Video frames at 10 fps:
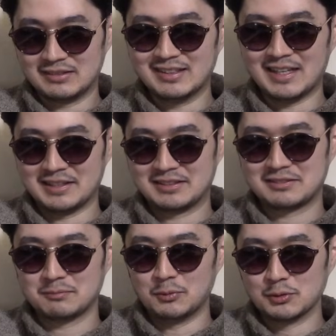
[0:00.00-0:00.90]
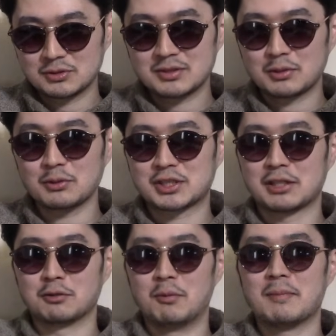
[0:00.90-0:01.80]
うん、ね本当苦労し
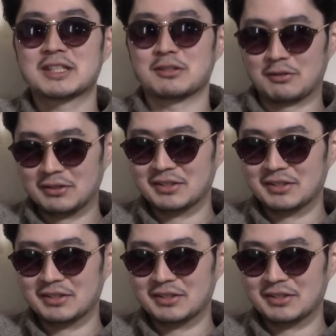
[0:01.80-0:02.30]
てると思いますよ